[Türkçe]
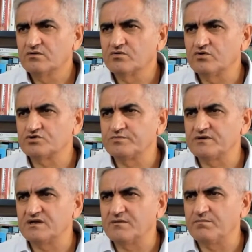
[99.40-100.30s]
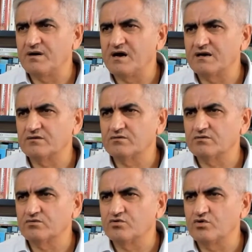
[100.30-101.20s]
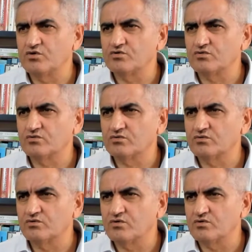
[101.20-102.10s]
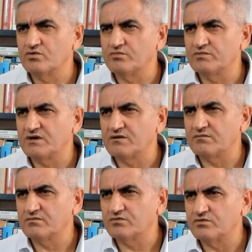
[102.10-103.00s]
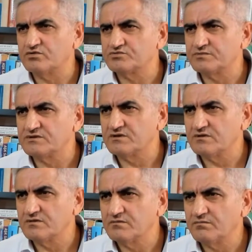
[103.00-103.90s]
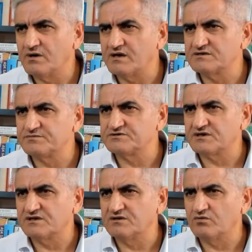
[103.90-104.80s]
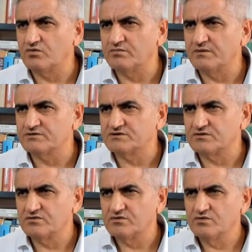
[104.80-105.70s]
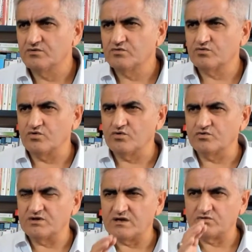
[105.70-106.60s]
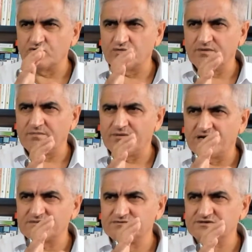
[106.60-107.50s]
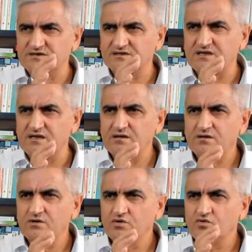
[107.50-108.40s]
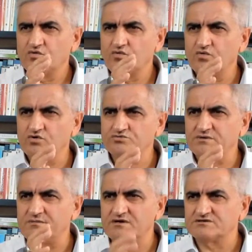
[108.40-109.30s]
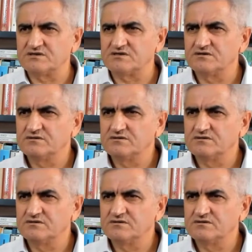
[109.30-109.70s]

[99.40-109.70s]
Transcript: Görüşmede bar gör, görünümde görüşmede bariz bir şekilde olmaya başladı. Görüntü yani görme bariz bir şekilde oluşmaya başladı.